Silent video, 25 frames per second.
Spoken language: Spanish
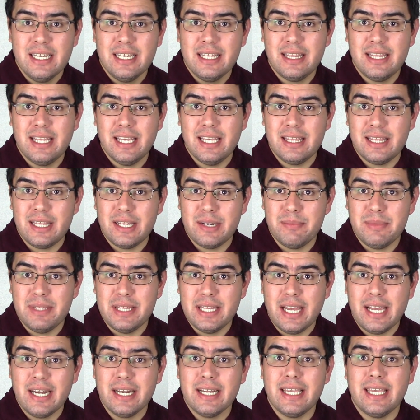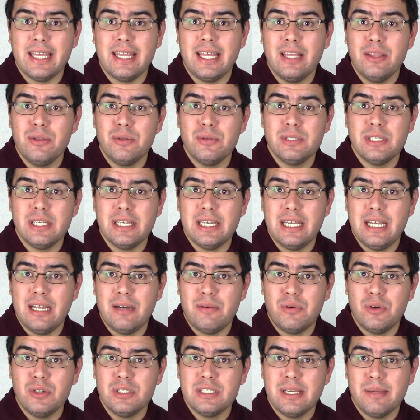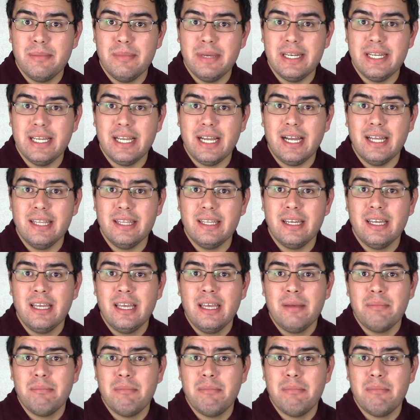de terminar quedándose en la bolsa americana,